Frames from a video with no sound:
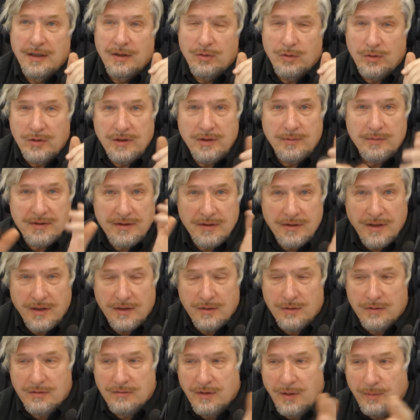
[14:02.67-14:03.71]
Он им
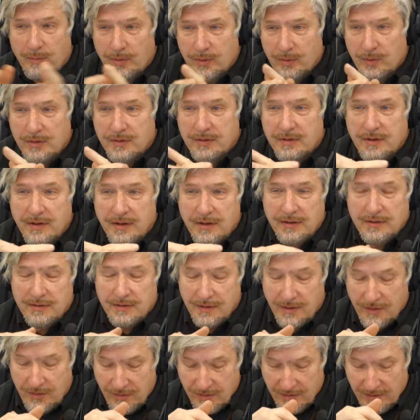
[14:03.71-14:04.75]
задает вопросы, и,
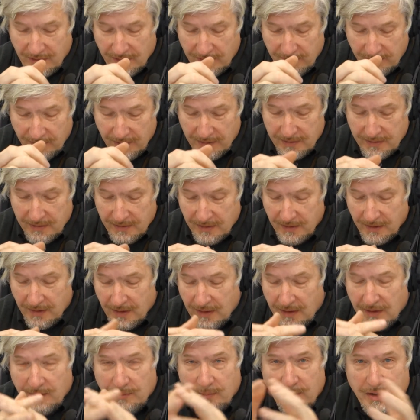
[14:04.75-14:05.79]
значит, соответственно,
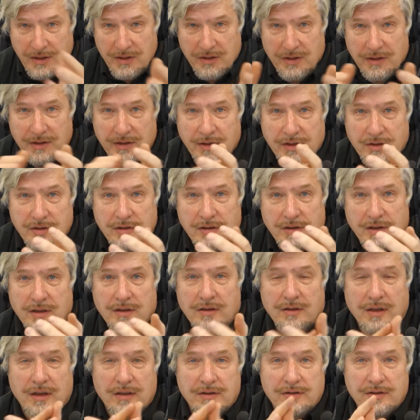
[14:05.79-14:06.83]
машина и
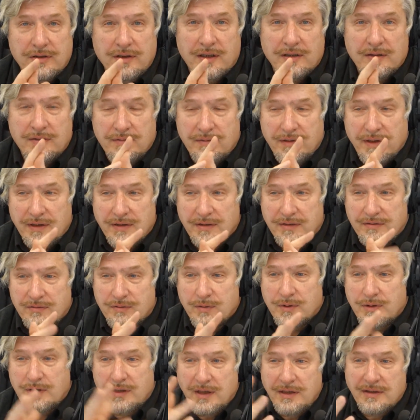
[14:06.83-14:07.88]
человек должны ответить.
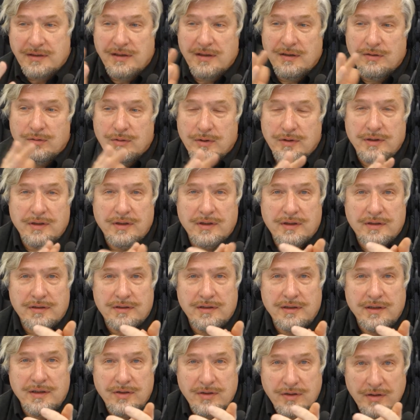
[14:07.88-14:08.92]
Вот если он не
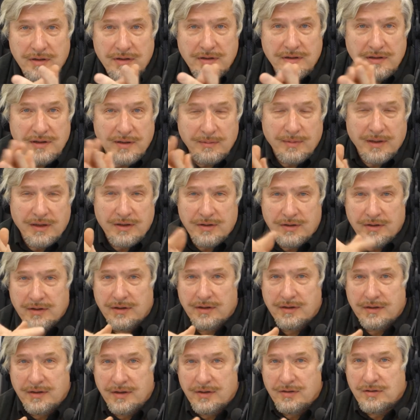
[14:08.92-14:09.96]
различит, где
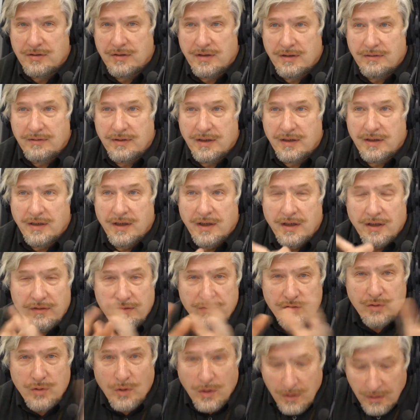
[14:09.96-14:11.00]
машина, где человек,
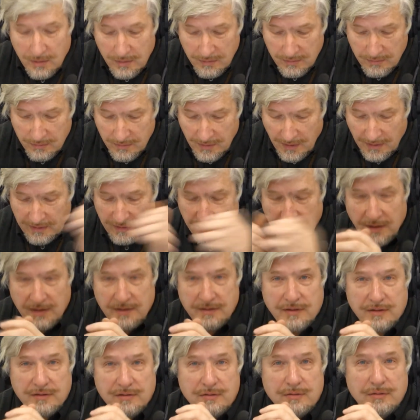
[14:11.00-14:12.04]
все, у нас
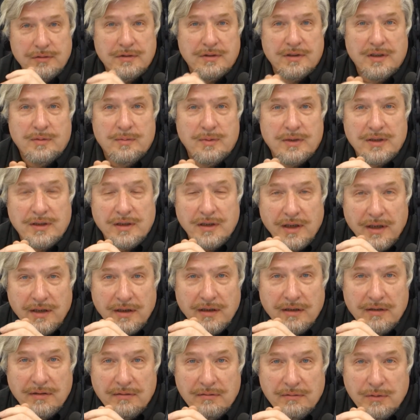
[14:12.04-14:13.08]
есть искусственное
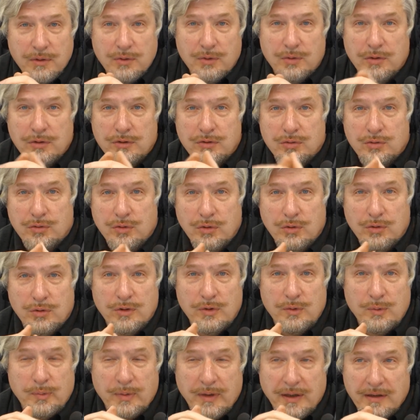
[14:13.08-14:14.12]
мышление. Вот хоть стой,
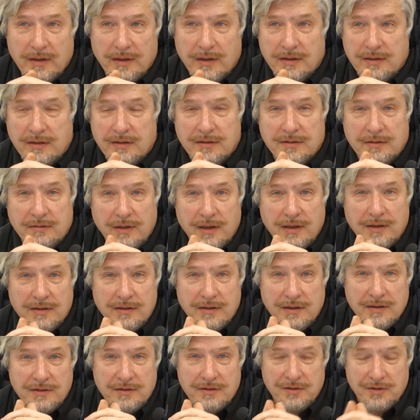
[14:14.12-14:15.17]
хоть падай. Это
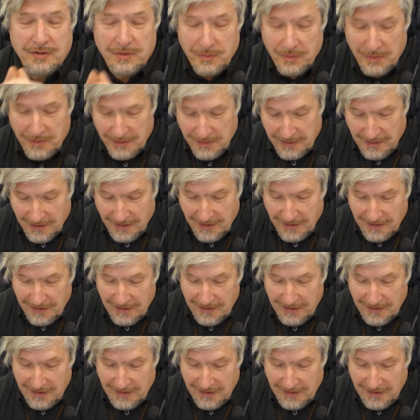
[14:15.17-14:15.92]
называется тест Тьюринга.